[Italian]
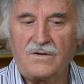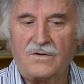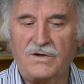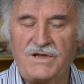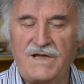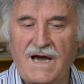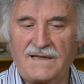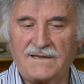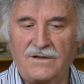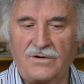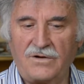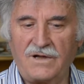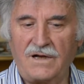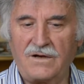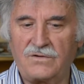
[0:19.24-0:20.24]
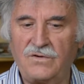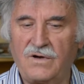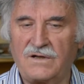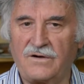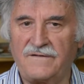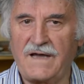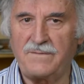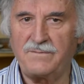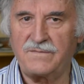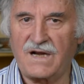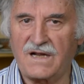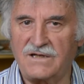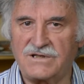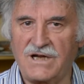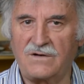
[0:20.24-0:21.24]
Ogni anno il 2
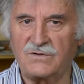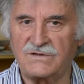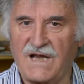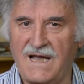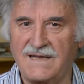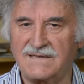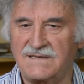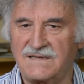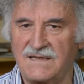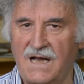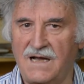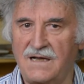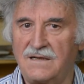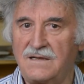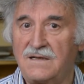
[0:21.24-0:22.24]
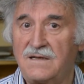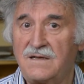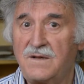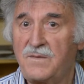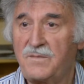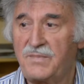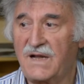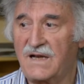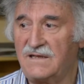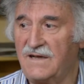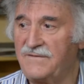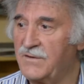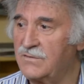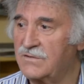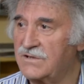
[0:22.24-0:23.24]
novembre c'è l'usanza per i
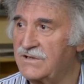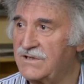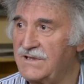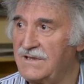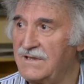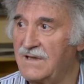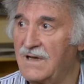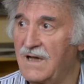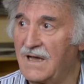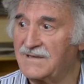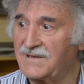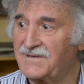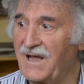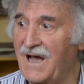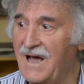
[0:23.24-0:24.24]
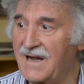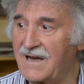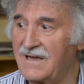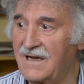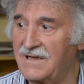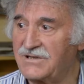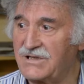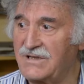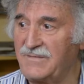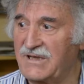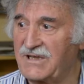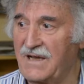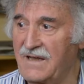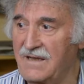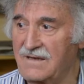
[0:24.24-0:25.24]
defunti andare al
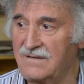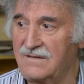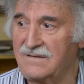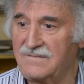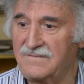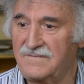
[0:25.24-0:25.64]
cimitero.